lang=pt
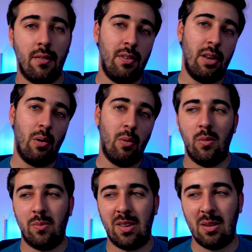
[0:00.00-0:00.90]
ficam
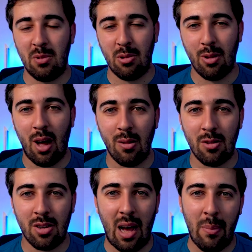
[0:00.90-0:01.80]
precisamente no local
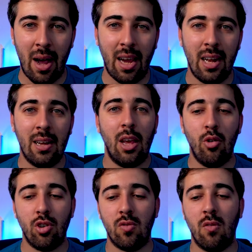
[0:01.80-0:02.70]
onde está a máquina
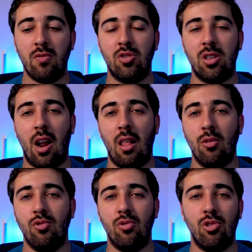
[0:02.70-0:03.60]
e hoje vou-vos mostrar
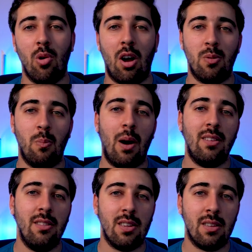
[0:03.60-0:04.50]
alguns dos que eu acho
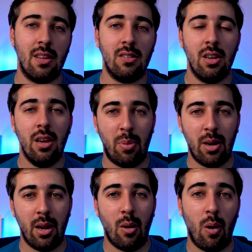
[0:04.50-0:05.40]
mais interessantes
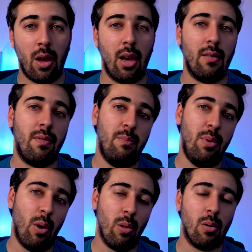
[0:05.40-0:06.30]
para qualquer
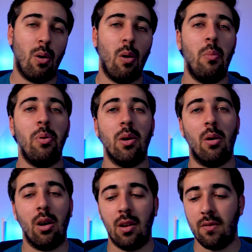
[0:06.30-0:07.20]
biólogo ou para qualquer